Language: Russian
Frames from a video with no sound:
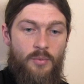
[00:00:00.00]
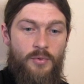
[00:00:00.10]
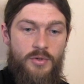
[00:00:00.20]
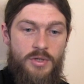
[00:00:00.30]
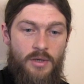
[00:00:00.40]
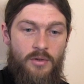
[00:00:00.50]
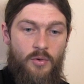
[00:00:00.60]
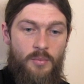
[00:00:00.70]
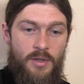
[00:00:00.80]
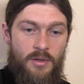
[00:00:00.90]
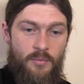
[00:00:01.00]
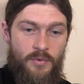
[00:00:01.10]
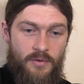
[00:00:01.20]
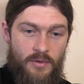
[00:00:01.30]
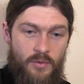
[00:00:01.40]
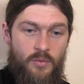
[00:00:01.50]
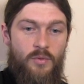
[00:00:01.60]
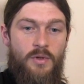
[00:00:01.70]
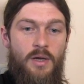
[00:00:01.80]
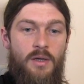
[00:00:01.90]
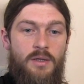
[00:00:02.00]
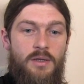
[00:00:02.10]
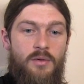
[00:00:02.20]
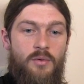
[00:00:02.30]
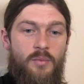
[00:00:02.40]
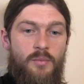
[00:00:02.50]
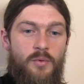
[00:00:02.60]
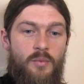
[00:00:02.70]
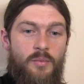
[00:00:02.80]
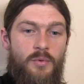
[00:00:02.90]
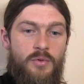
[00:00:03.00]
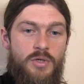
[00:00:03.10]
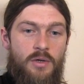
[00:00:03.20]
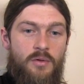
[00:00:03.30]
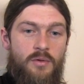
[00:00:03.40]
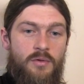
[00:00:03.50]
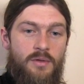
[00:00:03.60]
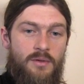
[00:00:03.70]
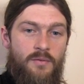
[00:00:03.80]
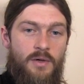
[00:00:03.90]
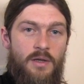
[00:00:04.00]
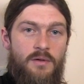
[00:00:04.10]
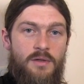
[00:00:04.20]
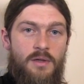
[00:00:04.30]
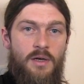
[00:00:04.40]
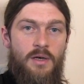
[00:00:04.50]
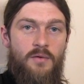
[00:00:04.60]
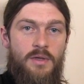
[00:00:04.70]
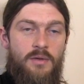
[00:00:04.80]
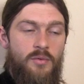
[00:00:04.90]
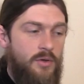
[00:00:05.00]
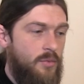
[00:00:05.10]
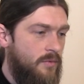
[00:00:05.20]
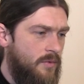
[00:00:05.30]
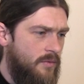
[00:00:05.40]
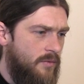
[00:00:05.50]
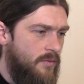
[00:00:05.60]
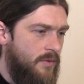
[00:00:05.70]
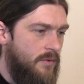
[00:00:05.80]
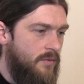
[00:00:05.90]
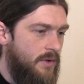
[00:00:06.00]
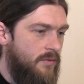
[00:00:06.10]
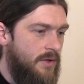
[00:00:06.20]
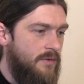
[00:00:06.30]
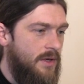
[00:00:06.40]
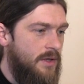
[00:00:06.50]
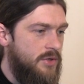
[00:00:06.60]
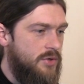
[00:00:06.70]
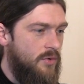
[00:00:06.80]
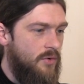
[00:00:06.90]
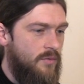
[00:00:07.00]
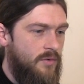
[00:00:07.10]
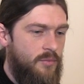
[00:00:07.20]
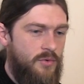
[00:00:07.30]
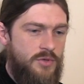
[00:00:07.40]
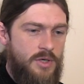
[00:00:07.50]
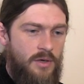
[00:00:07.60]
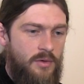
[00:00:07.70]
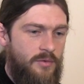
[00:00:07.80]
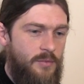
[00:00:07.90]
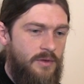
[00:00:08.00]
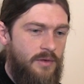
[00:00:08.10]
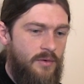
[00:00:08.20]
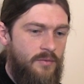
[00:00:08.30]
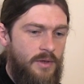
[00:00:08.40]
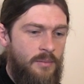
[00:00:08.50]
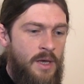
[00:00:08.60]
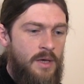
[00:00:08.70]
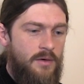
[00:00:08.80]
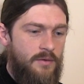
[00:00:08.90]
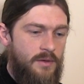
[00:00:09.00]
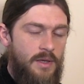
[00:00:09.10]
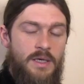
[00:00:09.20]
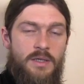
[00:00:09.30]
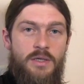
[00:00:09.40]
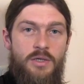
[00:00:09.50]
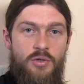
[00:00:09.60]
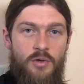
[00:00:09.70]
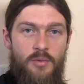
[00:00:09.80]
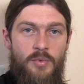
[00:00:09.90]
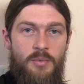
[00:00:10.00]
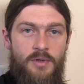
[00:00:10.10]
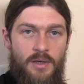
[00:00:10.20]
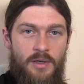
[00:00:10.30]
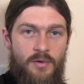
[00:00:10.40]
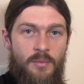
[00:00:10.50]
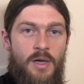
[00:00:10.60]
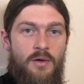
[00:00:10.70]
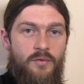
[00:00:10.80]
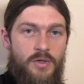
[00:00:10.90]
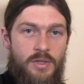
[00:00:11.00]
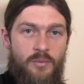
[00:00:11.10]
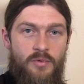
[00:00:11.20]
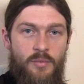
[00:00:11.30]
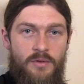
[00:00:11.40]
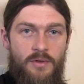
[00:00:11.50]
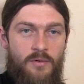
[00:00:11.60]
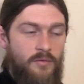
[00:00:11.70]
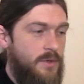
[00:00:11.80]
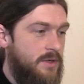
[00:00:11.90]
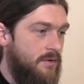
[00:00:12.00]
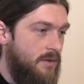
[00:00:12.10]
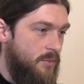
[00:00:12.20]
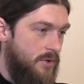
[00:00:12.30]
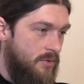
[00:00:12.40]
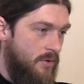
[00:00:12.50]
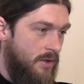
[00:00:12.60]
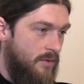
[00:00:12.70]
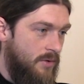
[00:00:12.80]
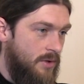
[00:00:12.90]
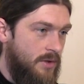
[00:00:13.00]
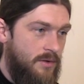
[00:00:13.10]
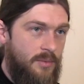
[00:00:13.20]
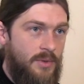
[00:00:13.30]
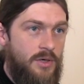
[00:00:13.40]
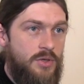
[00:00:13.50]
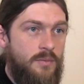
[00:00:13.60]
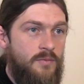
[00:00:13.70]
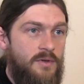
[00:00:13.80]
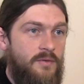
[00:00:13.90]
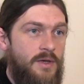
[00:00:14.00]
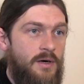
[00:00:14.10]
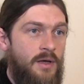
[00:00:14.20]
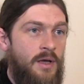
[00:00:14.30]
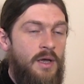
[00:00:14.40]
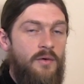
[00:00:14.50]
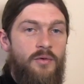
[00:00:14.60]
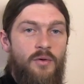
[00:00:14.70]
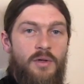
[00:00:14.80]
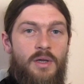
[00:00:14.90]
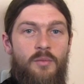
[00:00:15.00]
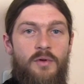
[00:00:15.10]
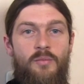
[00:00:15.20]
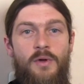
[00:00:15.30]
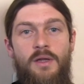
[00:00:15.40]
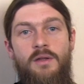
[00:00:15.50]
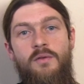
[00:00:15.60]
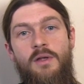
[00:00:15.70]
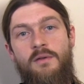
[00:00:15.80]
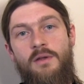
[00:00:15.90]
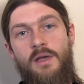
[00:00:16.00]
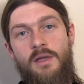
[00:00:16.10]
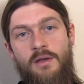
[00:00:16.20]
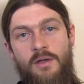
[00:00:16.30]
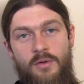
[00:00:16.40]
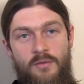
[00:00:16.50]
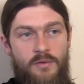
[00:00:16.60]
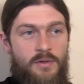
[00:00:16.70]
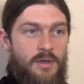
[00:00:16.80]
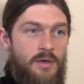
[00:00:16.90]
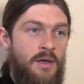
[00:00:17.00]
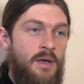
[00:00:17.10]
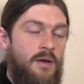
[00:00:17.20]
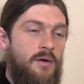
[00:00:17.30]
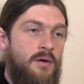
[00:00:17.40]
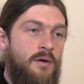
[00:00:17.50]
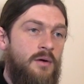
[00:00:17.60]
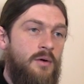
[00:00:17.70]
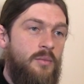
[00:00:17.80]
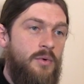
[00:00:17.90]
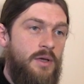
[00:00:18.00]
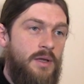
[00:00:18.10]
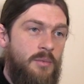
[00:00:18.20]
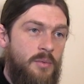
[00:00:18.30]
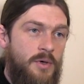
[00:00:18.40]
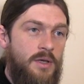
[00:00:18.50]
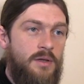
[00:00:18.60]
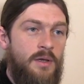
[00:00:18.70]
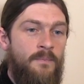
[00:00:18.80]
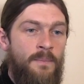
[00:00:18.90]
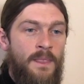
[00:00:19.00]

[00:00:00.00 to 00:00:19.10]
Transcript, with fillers: кто получает документы по СТГУ, да, и те, кто получает сертификат синодального отдела, но ну, я думаю, вы все, все, все знаете, что вы получаете, списки вам всем рассылались, и еще раз мы обязательно вам вышлем список вместе с записью этого интернет-семинара, чтобы вы сверили, все ли там у вас в порядке, все ли задания, которые вы высылали, э, были нами приняты. Э,